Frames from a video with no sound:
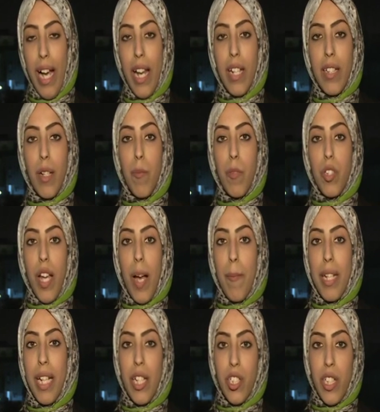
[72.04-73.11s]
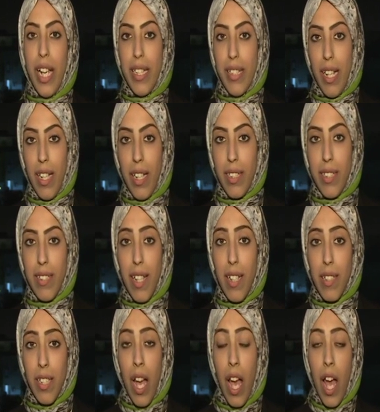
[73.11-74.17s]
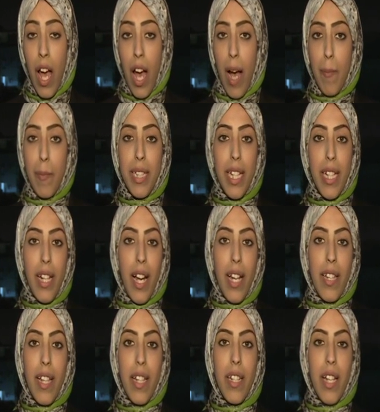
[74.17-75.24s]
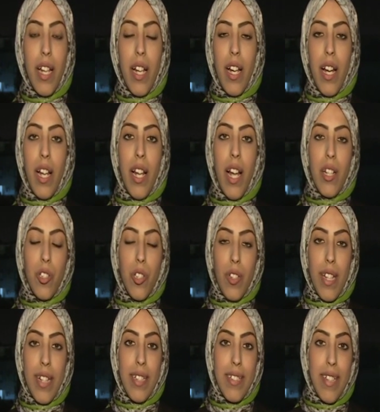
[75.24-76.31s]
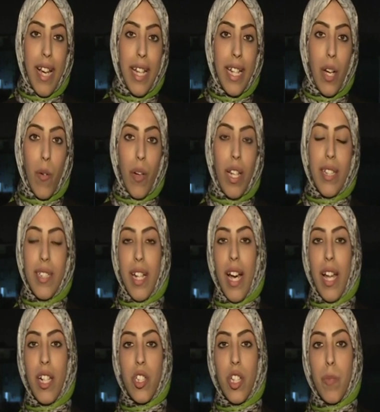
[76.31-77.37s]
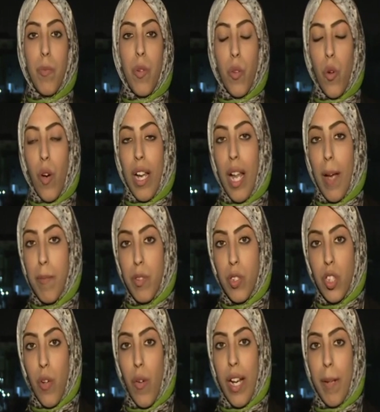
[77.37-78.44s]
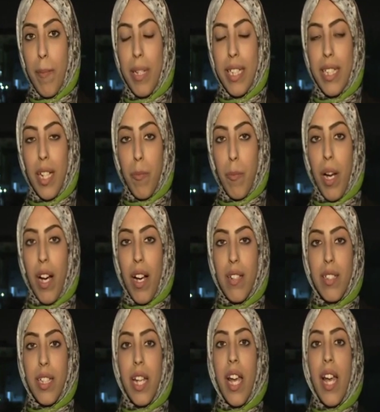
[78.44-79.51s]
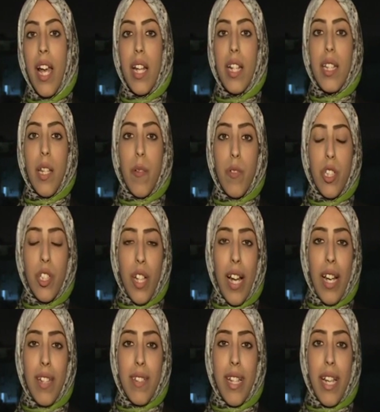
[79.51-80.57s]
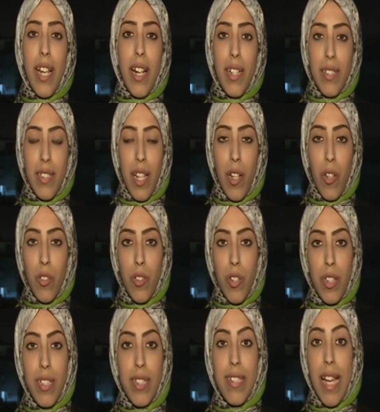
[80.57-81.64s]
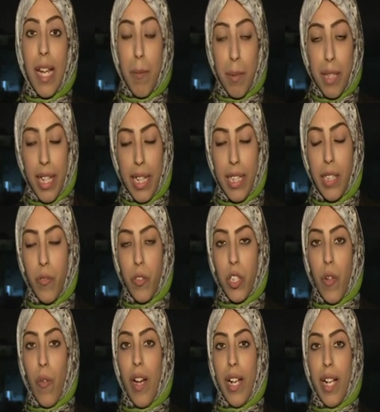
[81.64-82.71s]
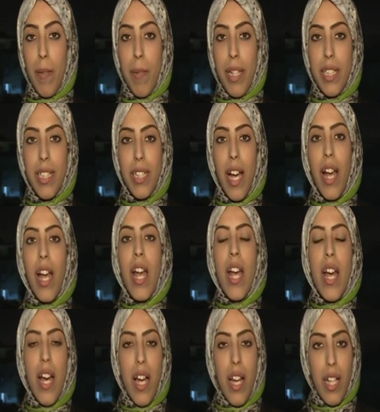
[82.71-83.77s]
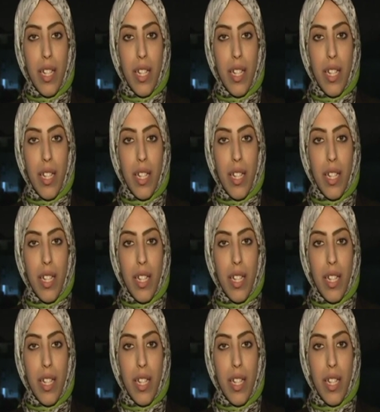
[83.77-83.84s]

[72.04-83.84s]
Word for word: و وإحالة المتهم إلى جهات الاختصاص أمنيا أيضا آه، الشرطة النسائية والتي خرجت منذ الأمس في شوارع مدينة بنغازي للتفتيش على سيارات العنصر النسائي بالتحديد في شوارع المدينة